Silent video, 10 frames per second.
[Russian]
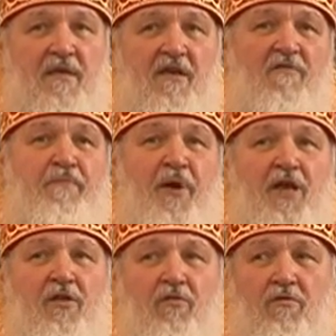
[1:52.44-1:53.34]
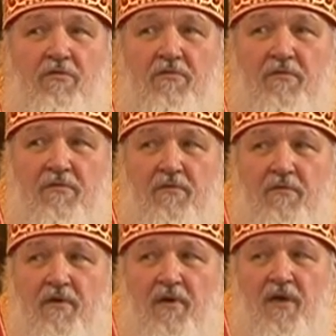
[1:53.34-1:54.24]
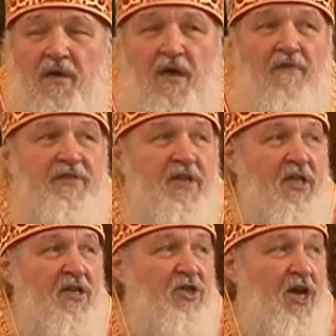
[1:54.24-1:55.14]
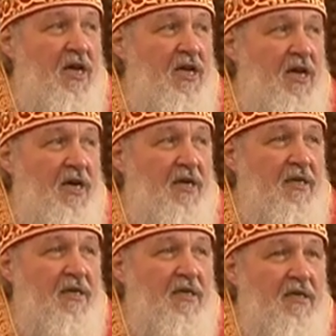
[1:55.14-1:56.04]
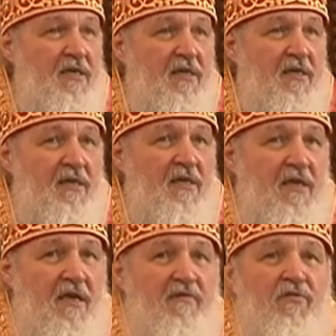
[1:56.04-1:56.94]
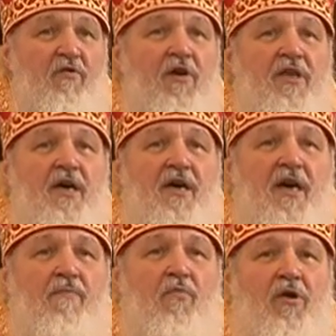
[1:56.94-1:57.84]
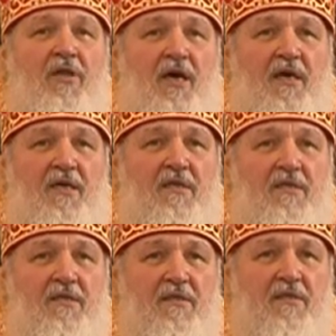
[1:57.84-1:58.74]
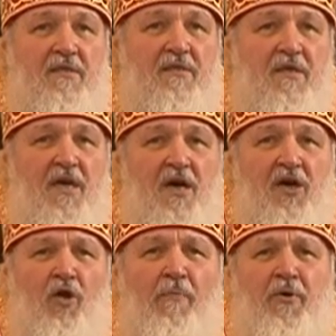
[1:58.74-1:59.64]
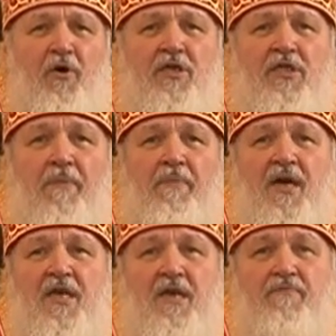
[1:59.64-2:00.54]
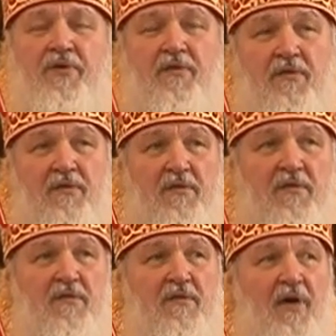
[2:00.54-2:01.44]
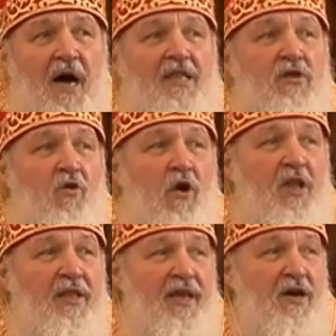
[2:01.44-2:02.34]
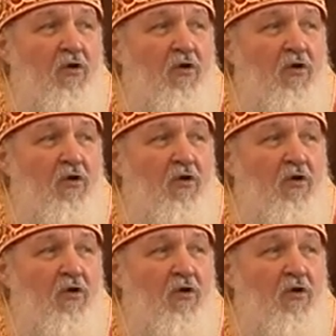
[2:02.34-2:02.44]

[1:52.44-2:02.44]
и в плену, и в заточениях, и в горьких работах – кто просто погиб от голода и